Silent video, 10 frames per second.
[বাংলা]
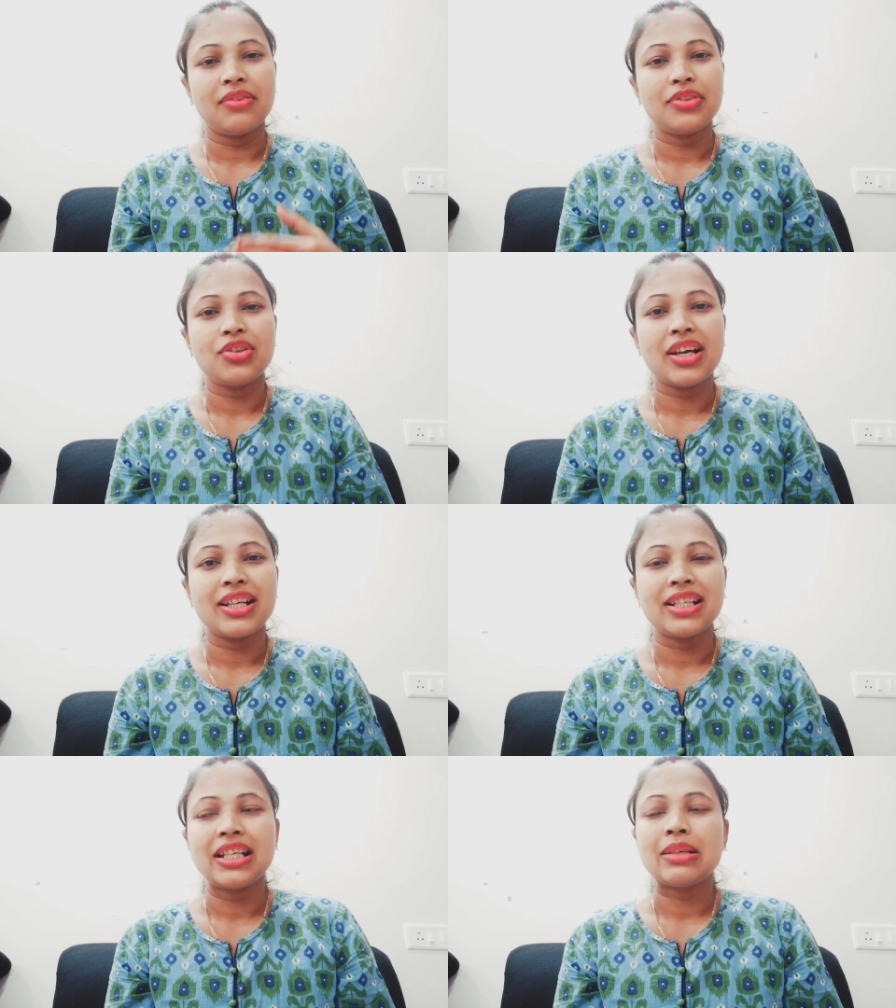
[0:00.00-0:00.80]
ভিডিও
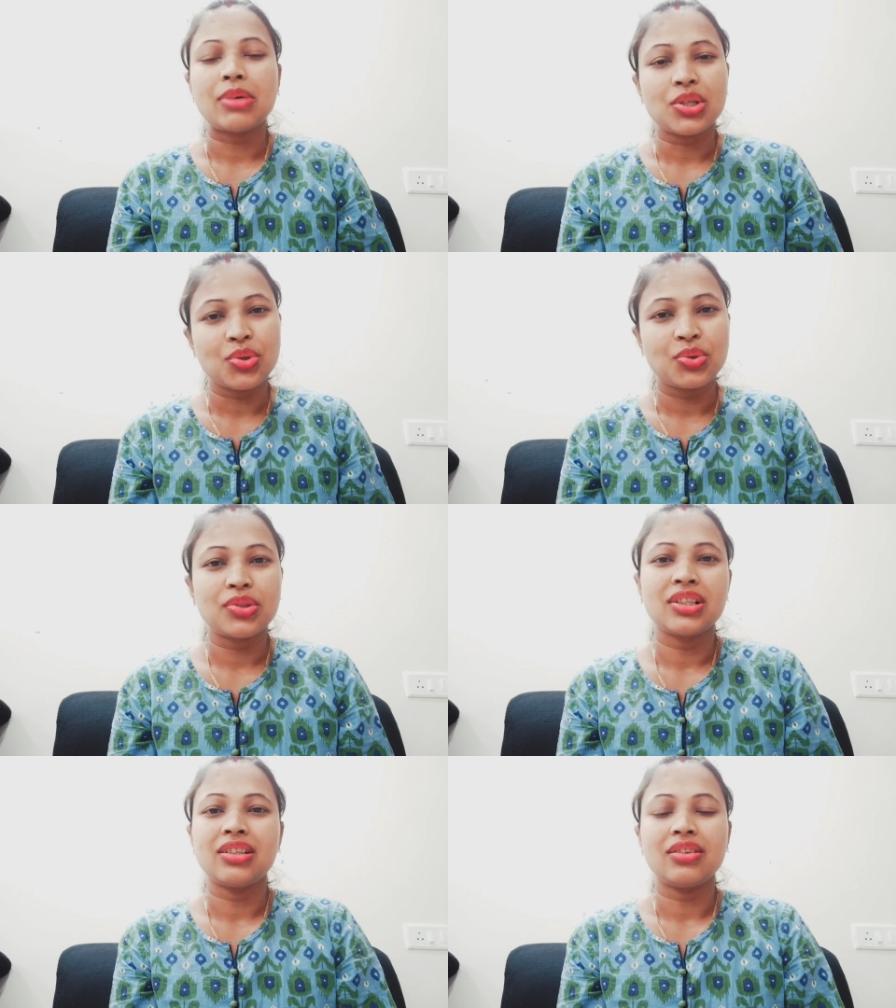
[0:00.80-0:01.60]
এডিটিং বা
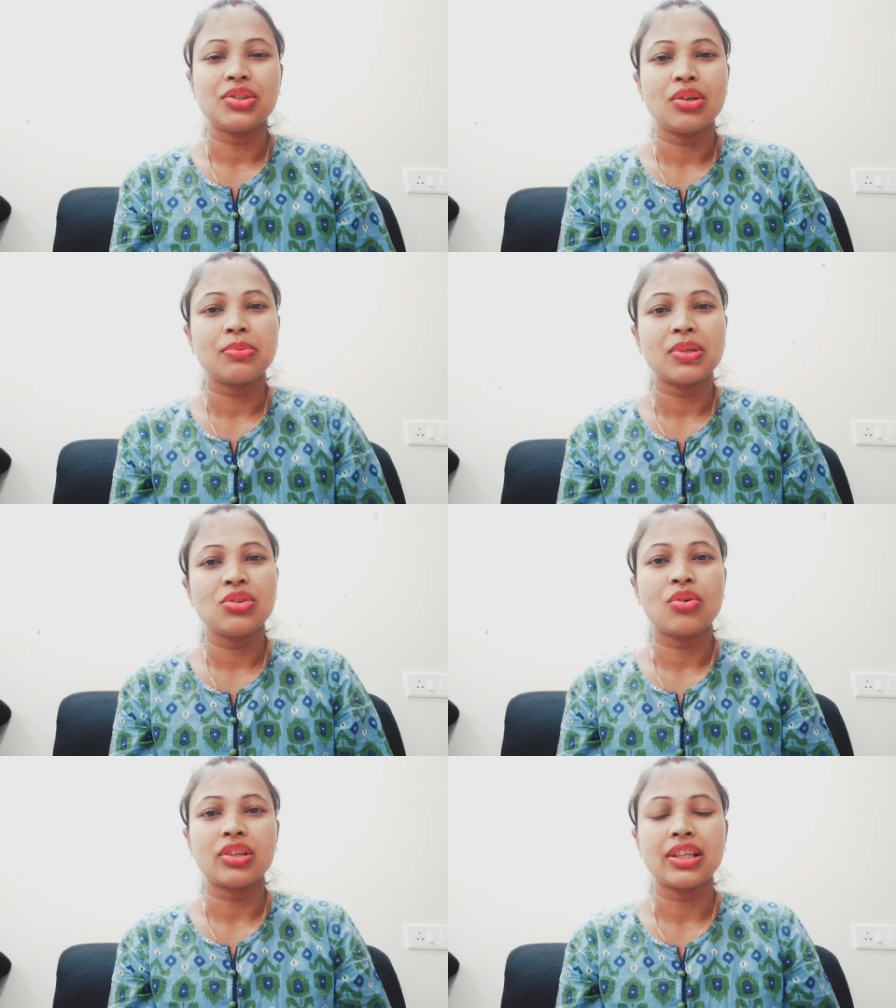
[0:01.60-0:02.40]
শ্যুট ওই সব
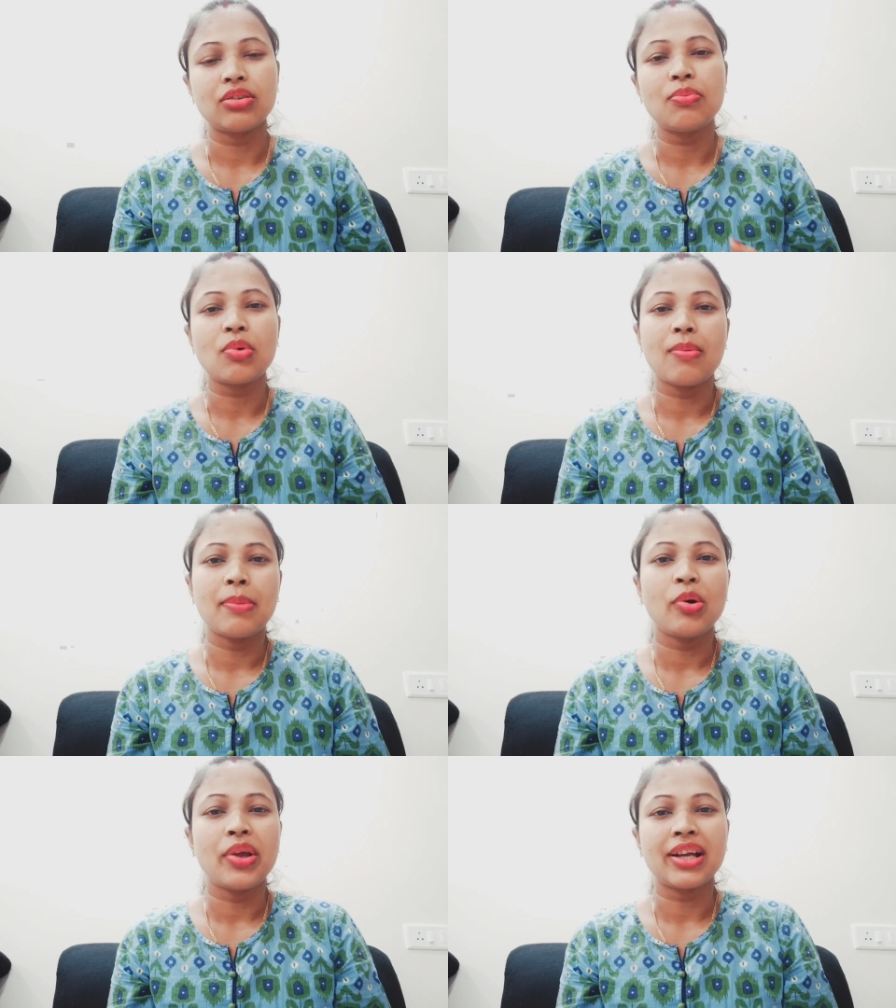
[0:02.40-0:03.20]
কিছু করতে একটু
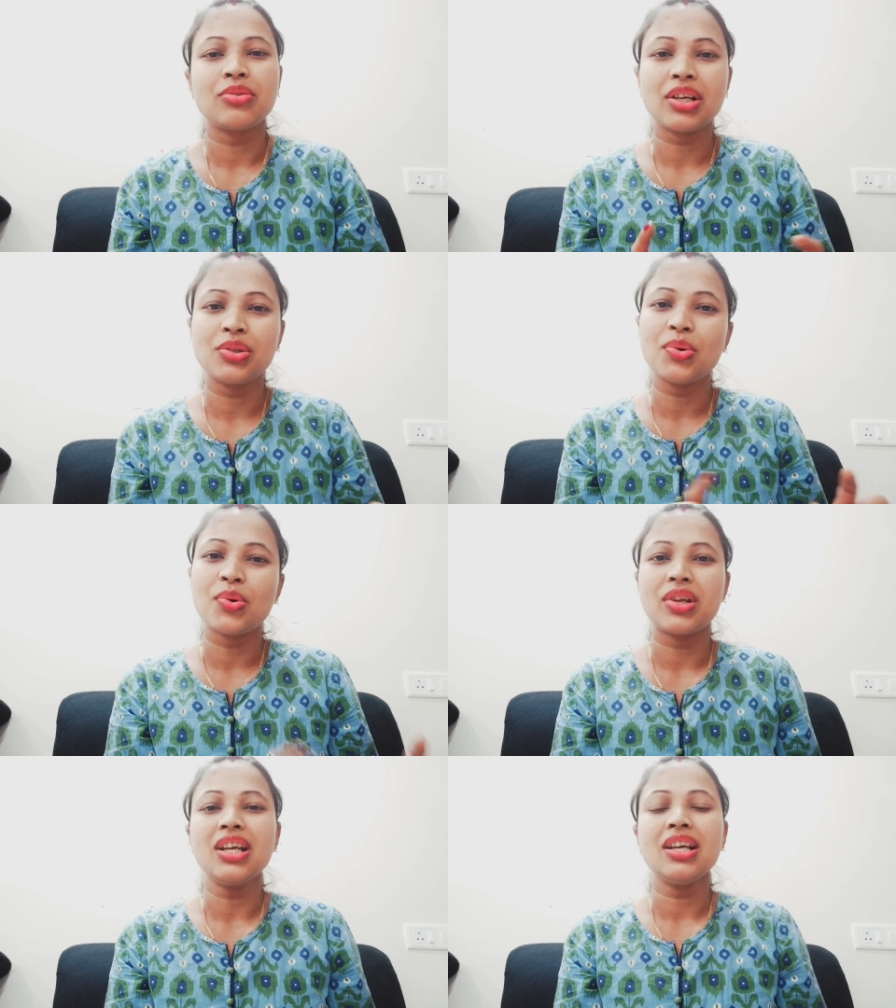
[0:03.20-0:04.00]
প্রবলেম হয় একটু একটু করি